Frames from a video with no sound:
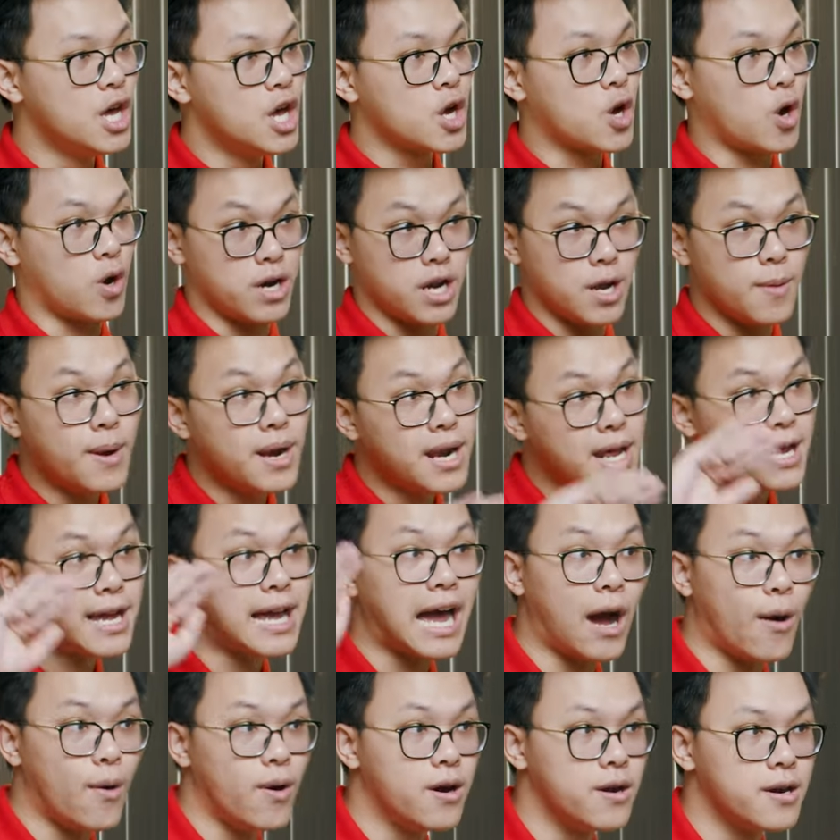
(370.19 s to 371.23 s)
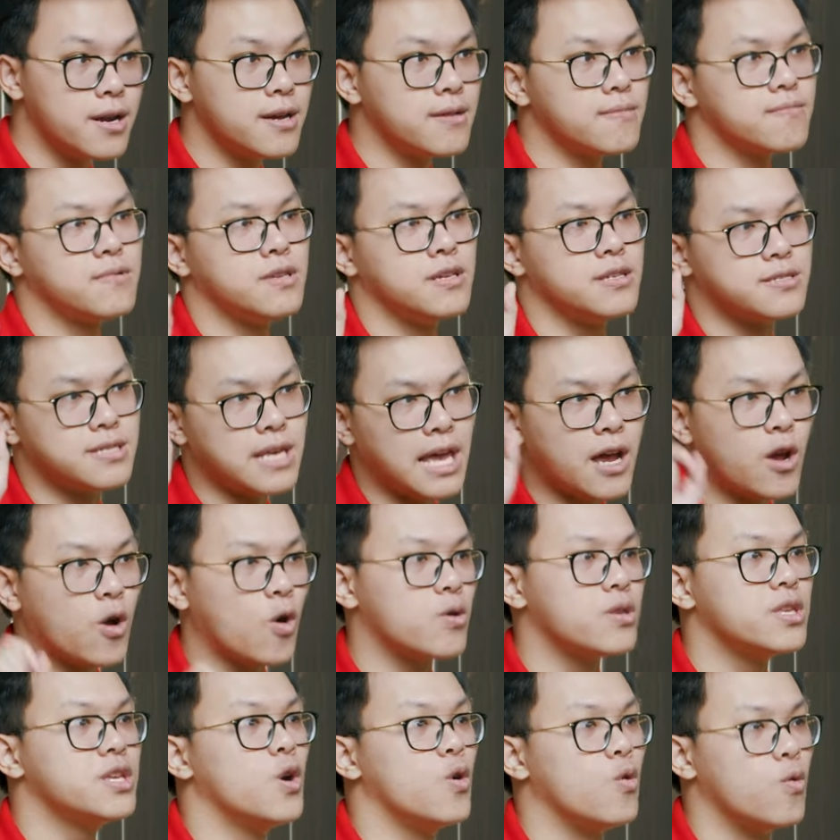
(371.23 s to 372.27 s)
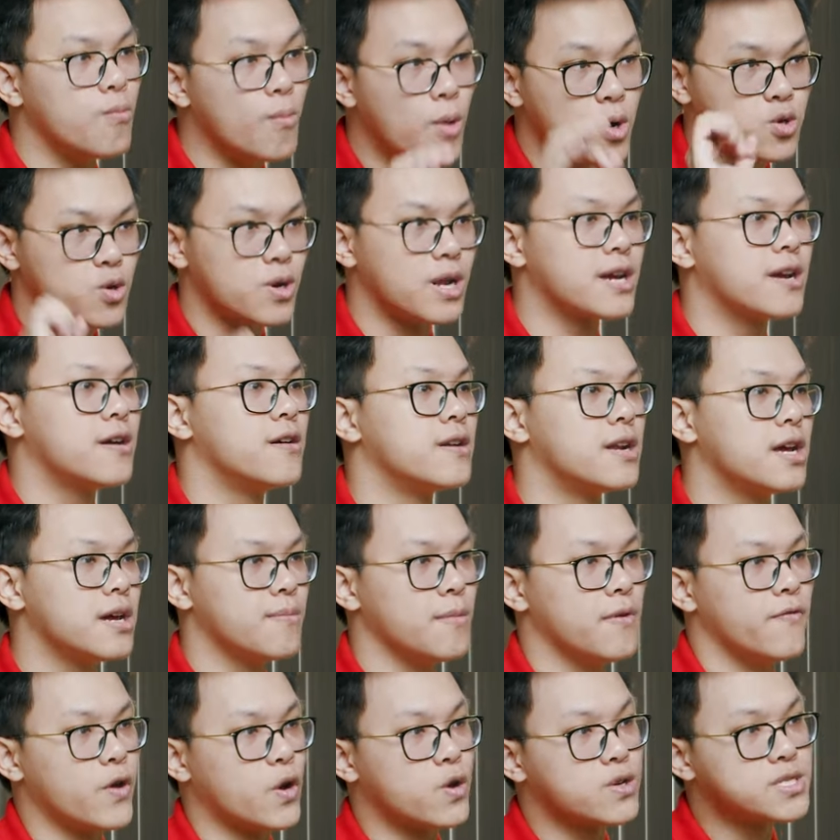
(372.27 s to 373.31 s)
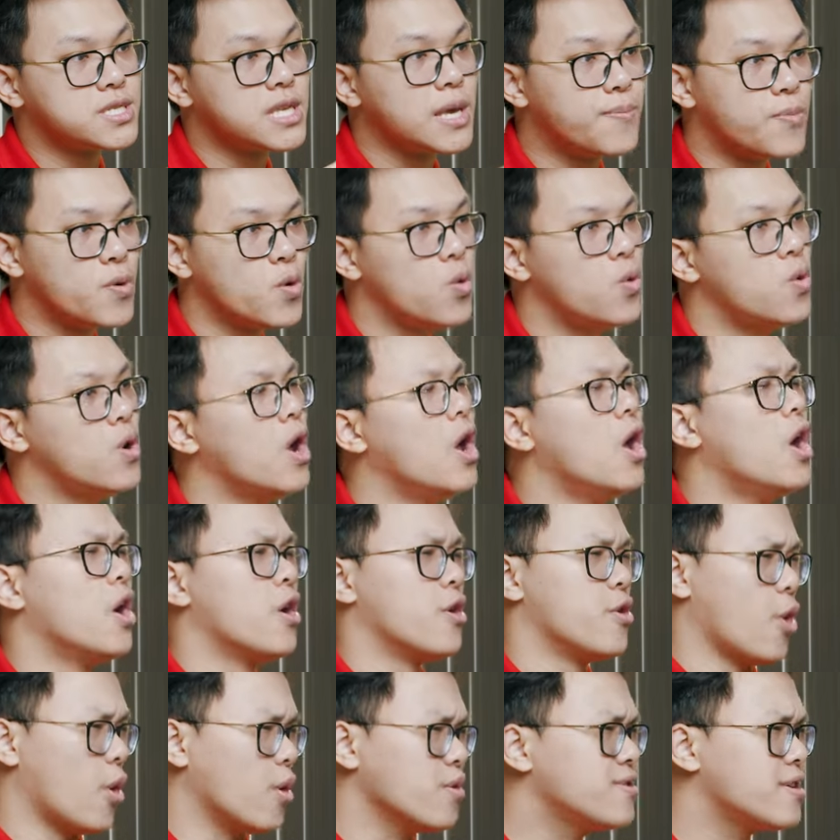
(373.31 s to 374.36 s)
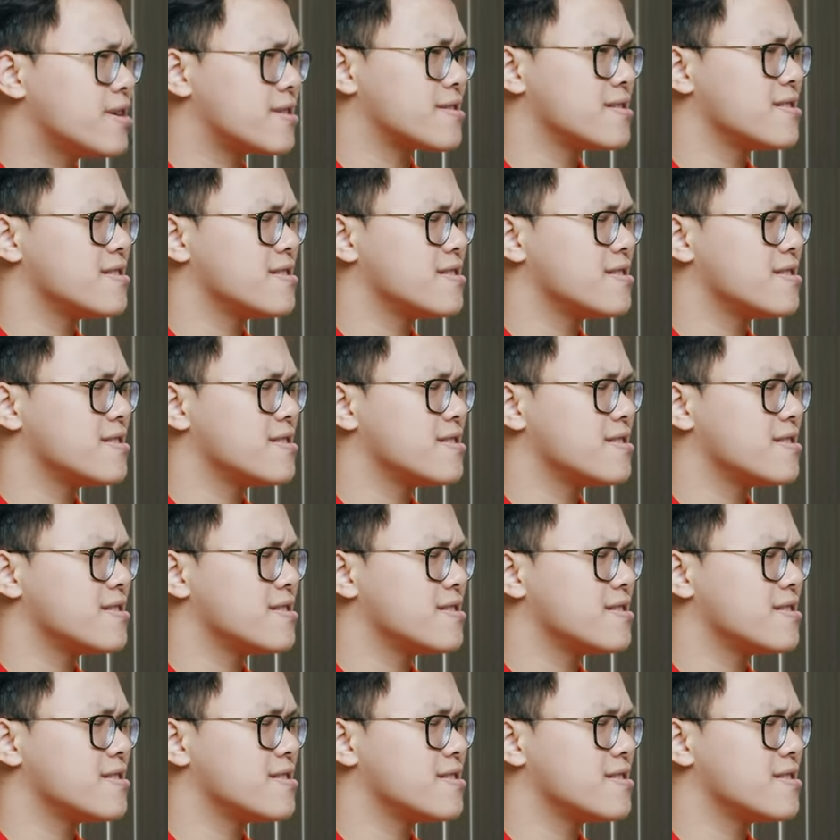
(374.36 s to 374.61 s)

Còn nếu mà lên cao hơn ấy thì sẽ có nhiều bottleneck hơn đấy, bởi vì con CPU nói thật